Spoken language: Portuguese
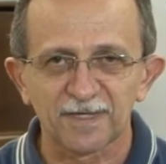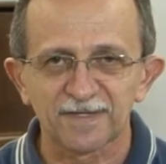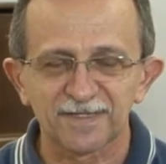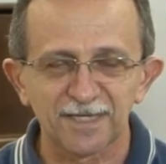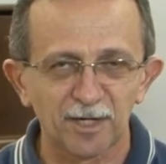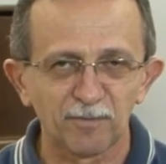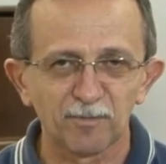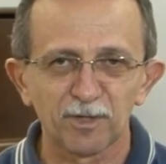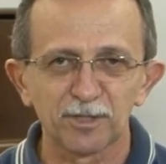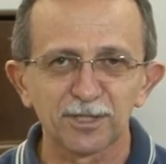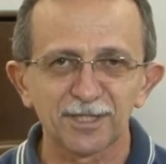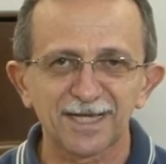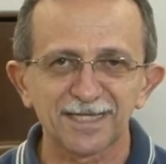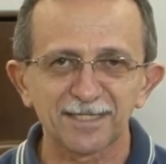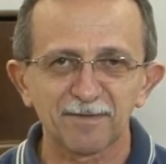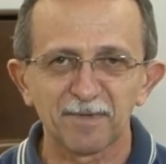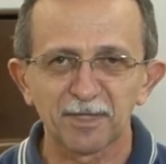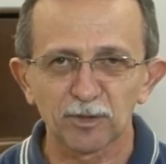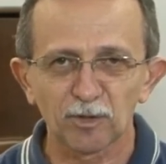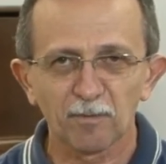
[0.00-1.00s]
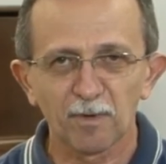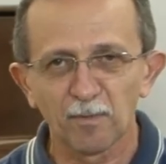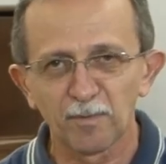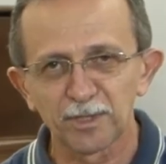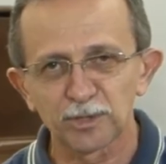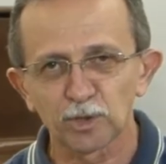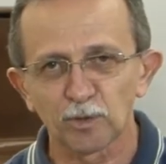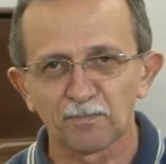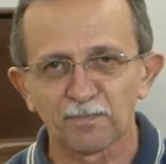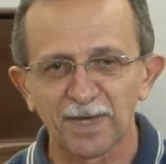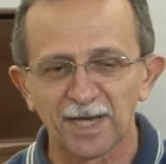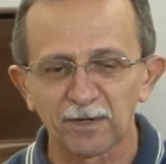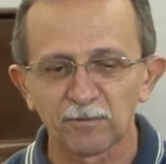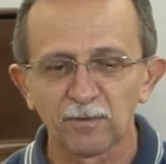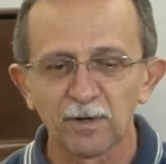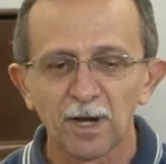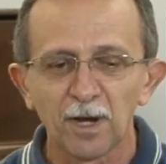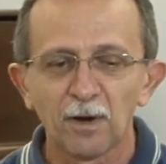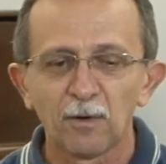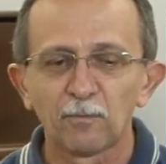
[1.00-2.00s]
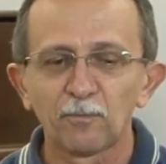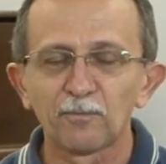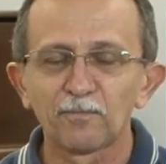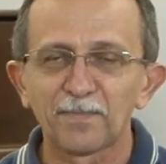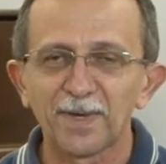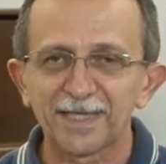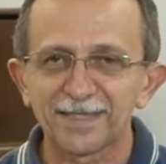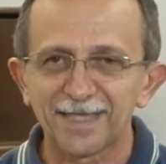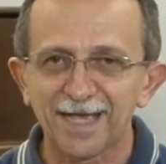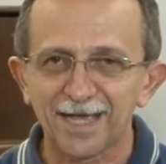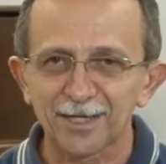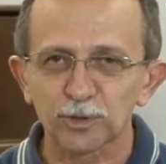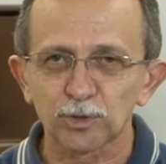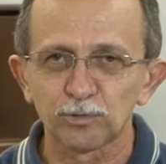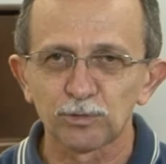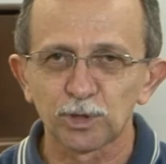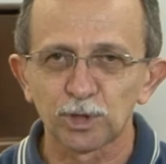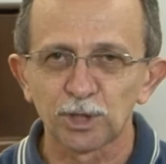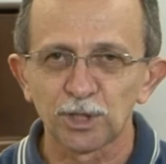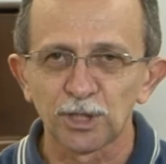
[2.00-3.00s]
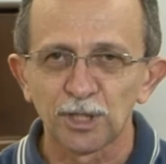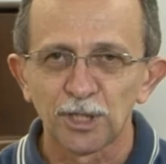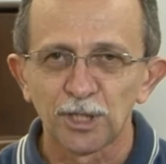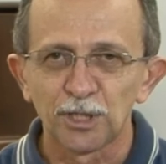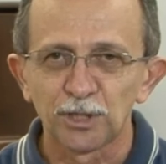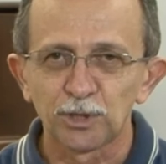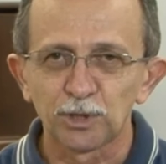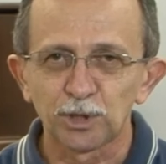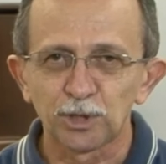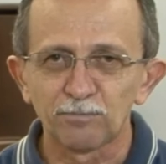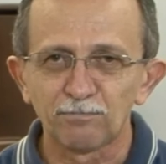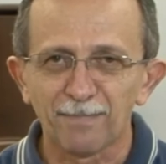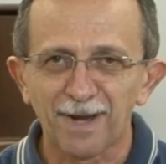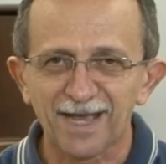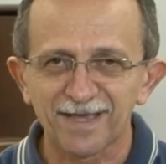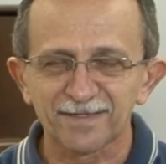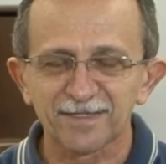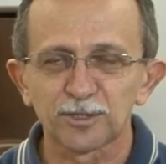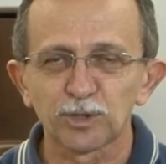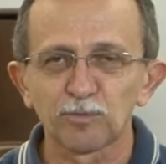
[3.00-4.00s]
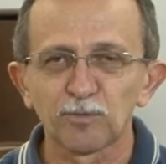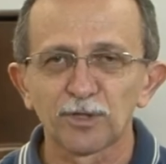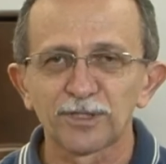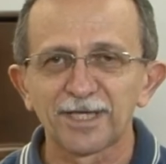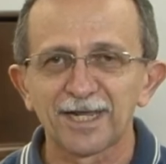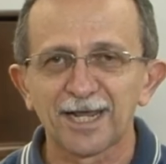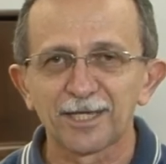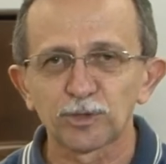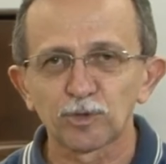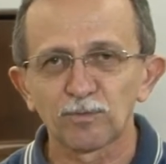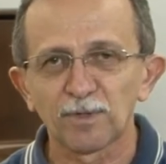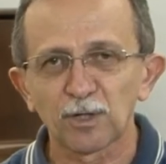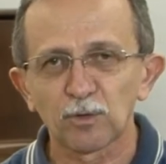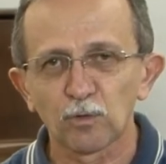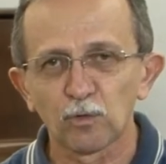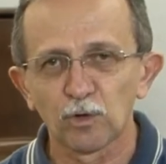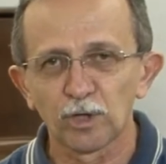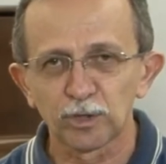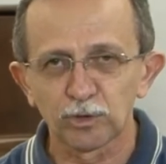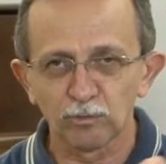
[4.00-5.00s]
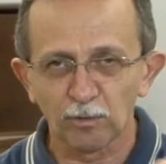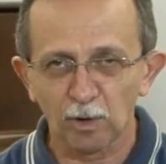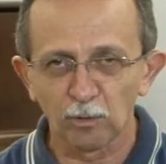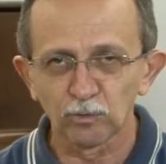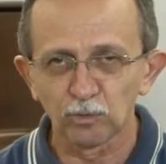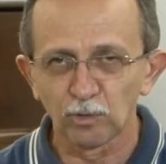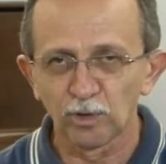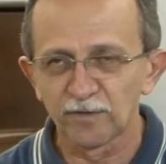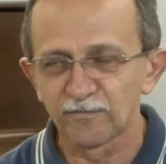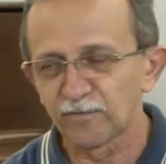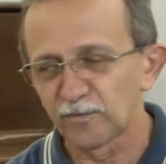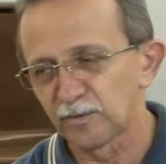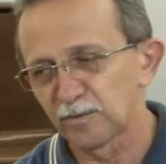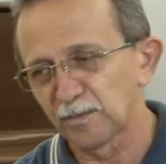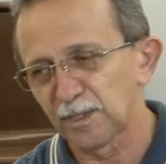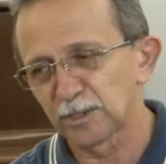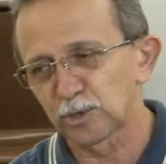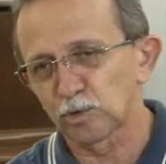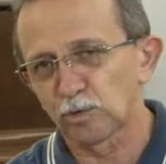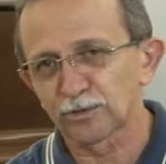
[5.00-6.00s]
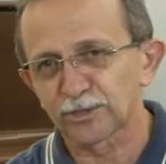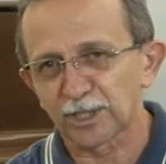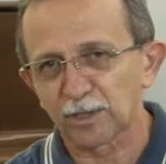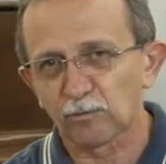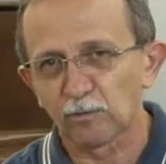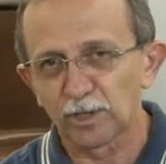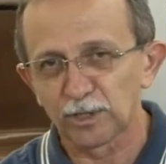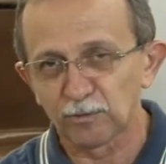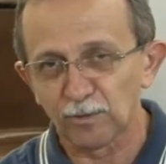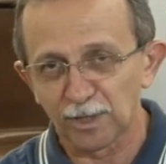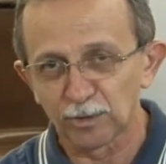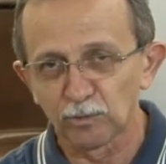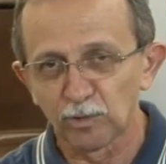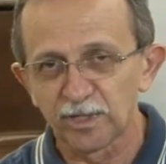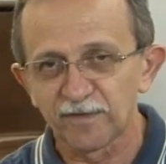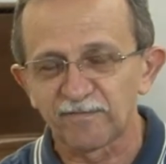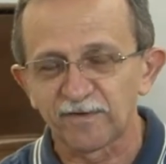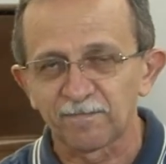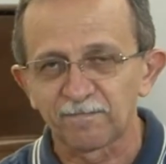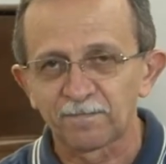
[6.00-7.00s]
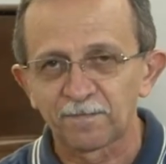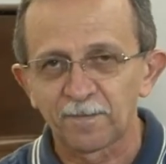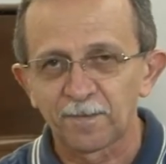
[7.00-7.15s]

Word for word: Na cerimônia de casamento, normalmente eu pego um pedaço de, de massa de modelar de uma cor e dou ao noivo e uma de outra cor e dou à noiva.